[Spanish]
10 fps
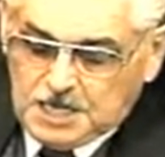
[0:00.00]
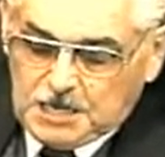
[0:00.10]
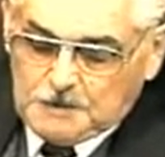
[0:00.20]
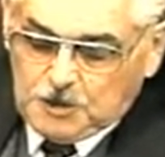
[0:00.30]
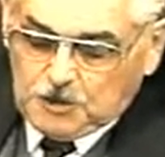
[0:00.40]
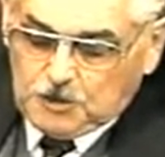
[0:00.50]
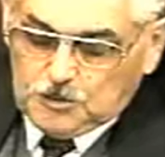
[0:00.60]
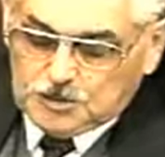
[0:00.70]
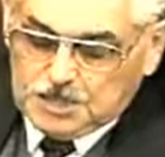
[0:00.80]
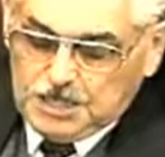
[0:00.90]
y mejor
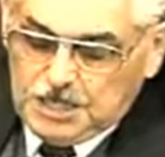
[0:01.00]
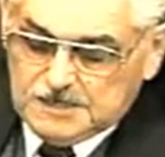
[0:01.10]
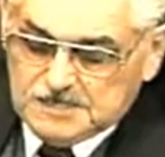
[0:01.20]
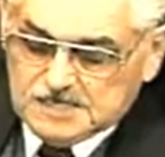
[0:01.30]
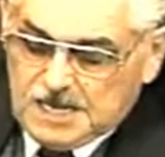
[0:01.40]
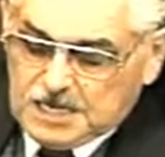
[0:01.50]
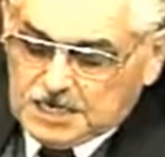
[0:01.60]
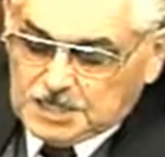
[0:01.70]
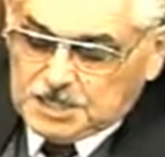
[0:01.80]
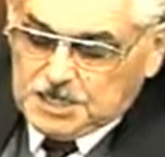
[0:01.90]
conocida
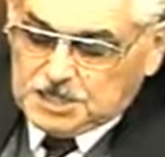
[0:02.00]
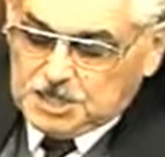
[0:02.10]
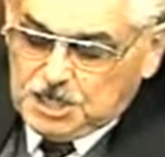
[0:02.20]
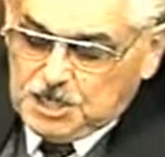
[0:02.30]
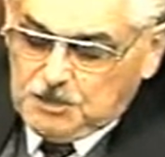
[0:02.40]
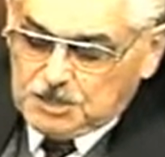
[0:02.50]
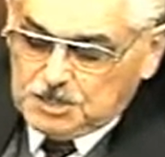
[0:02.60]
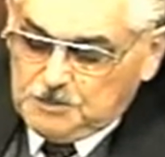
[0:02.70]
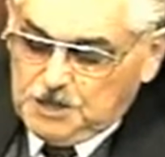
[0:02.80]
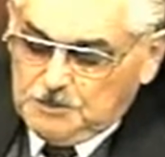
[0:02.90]
que se ha distinguido a
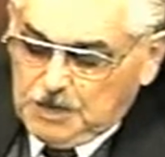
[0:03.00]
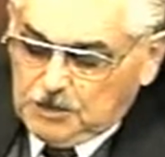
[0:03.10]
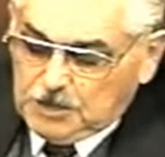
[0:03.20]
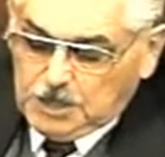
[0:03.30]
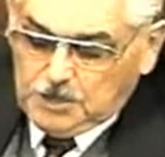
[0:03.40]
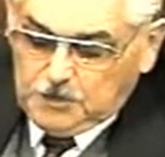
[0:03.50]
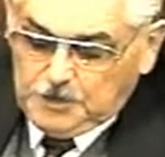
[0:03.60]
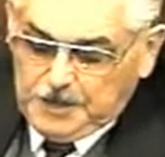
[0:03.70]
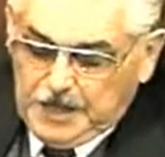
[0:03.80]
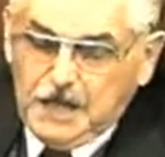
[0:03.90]
sí misma con el
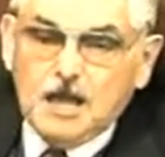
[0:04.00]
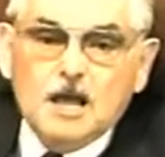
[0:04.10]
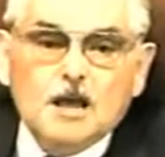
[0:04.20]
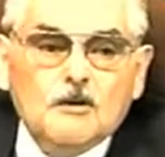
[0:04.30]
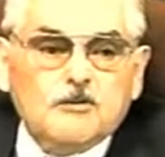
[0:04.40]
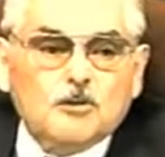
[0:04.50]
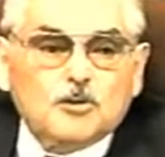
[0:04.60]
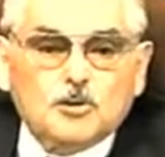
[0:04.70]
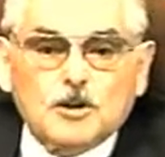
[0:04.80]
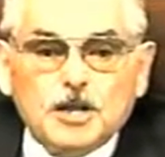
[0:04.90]
nombre de
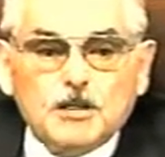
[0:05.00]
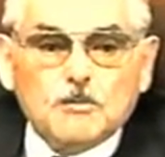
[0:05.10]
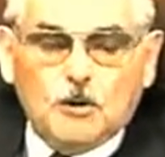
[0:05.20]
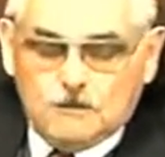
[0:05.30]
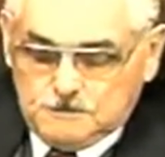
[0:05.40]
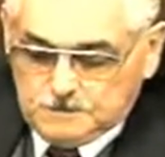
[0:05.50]
futurismo.